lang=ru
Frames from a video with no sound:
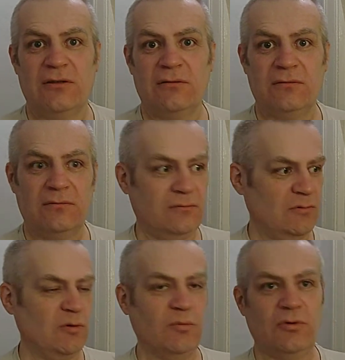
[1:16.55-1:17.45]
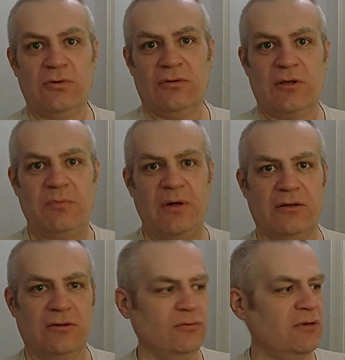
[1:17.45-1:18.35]
И думаю,
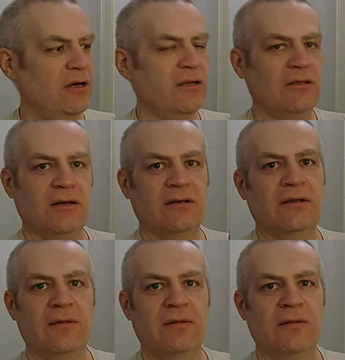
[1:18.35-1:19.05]
елки-палки, ну-ка я так.